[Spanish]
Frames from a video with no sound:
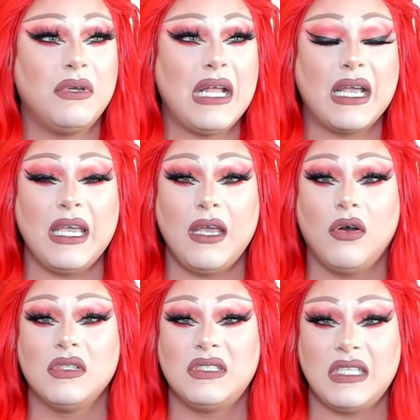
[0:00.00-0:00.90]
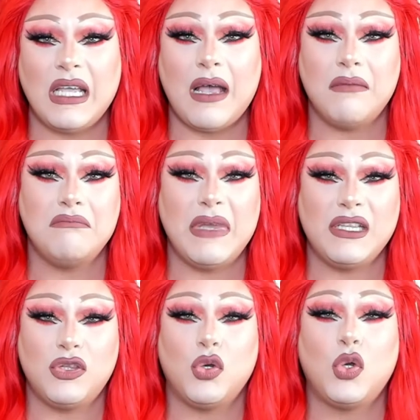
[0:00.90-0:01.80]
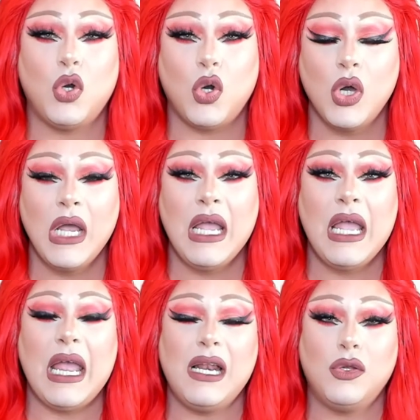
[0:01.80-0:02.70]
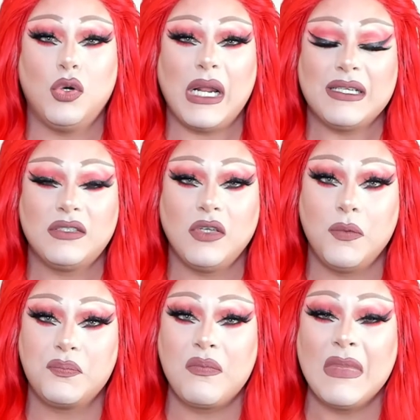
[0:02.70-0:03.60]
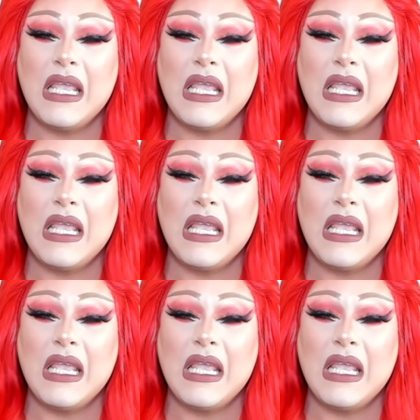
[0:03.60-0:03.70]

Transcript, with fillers: De verdad que, o sea, me tocó el corazón.